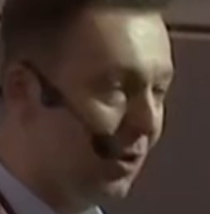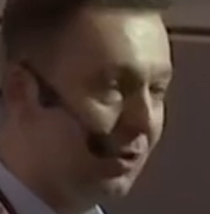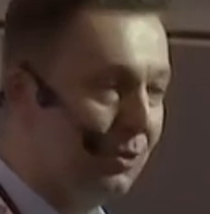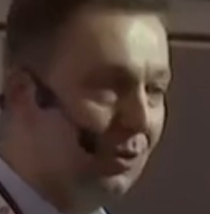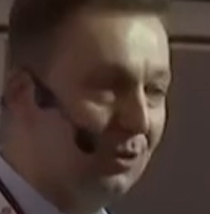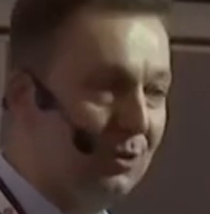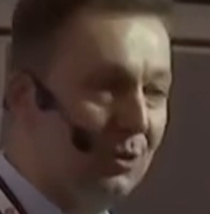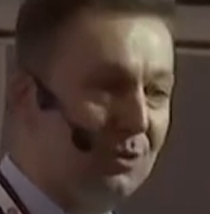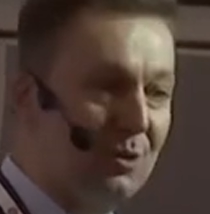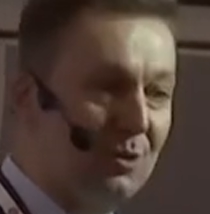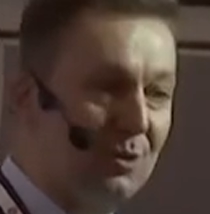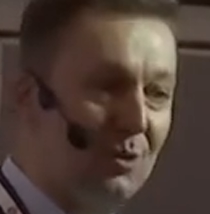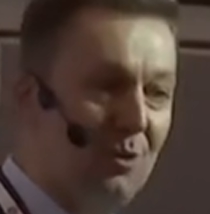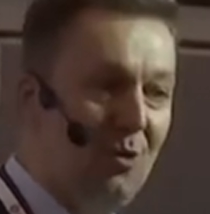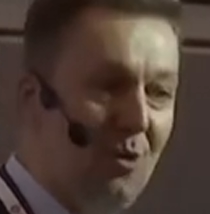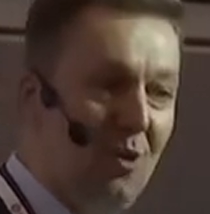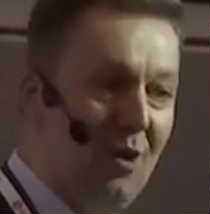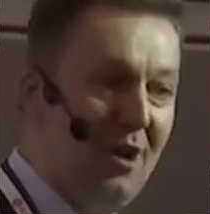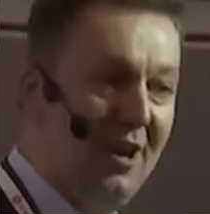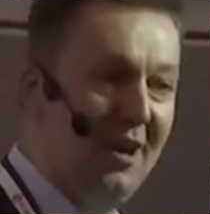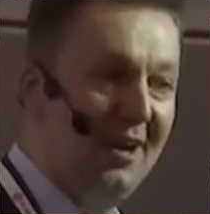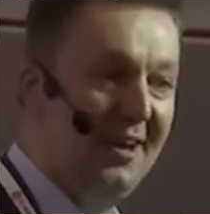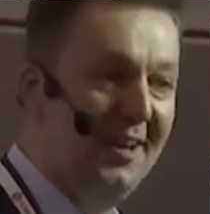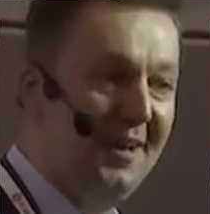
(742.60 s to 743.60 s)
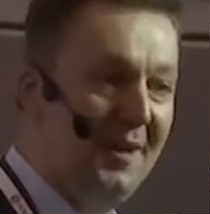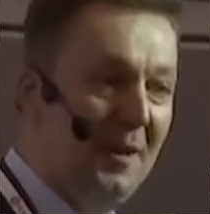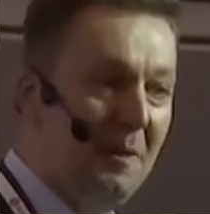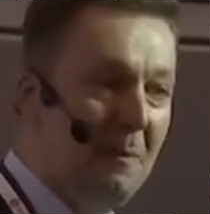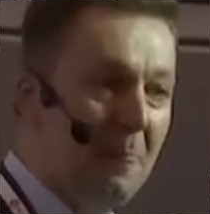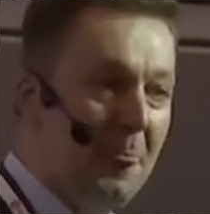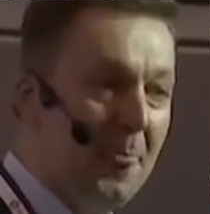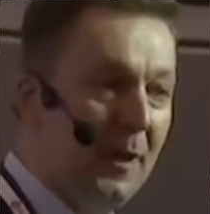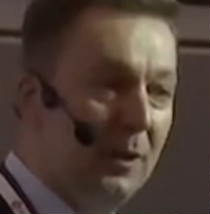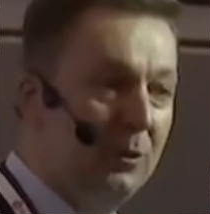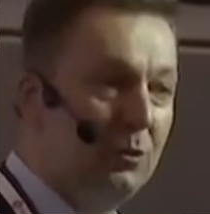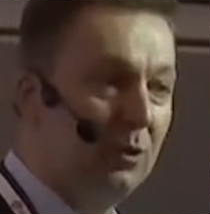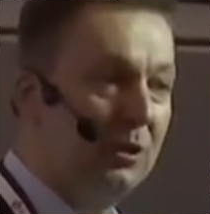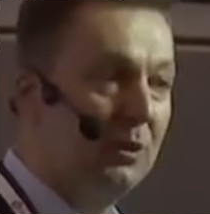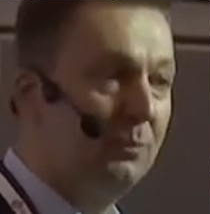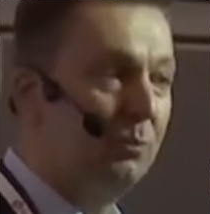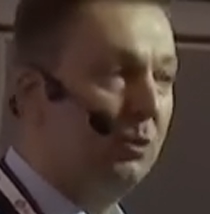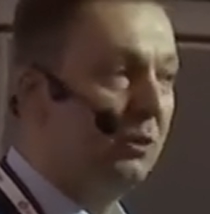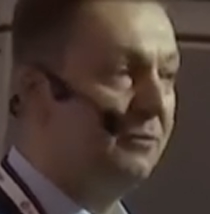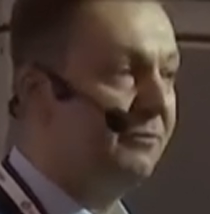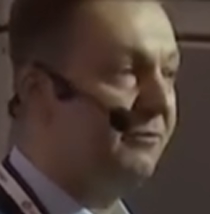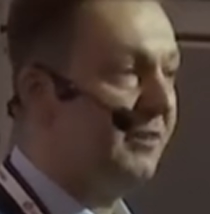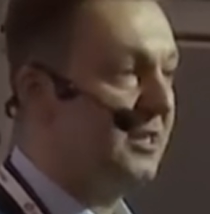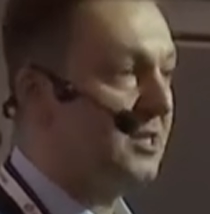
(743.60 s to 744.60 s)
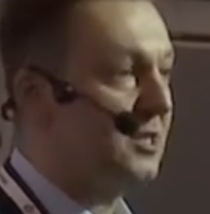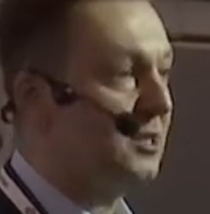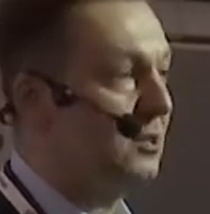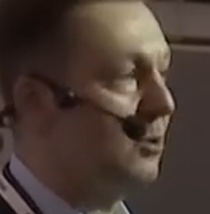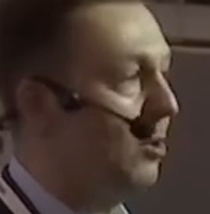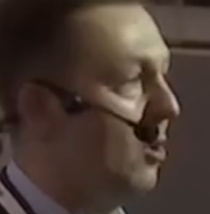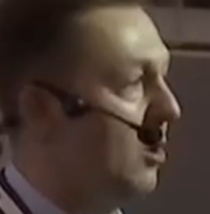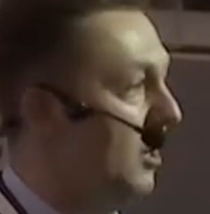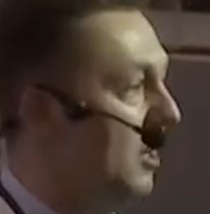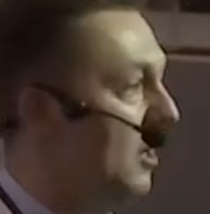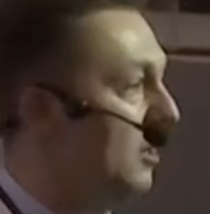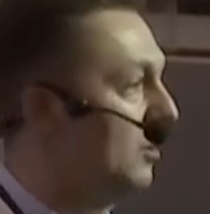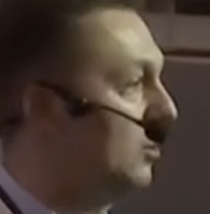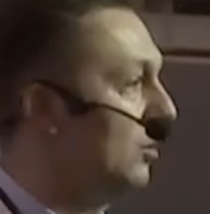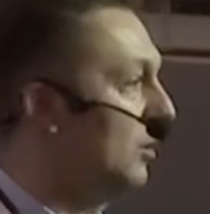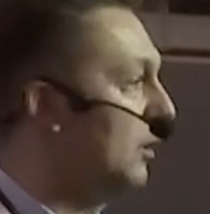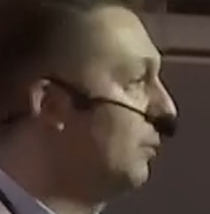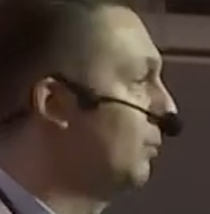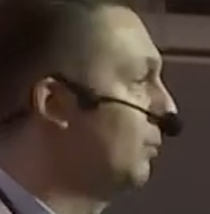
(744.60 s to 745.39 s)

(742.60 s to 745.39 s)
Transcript: кто-то другое, кто-то будет в восторге, кто-то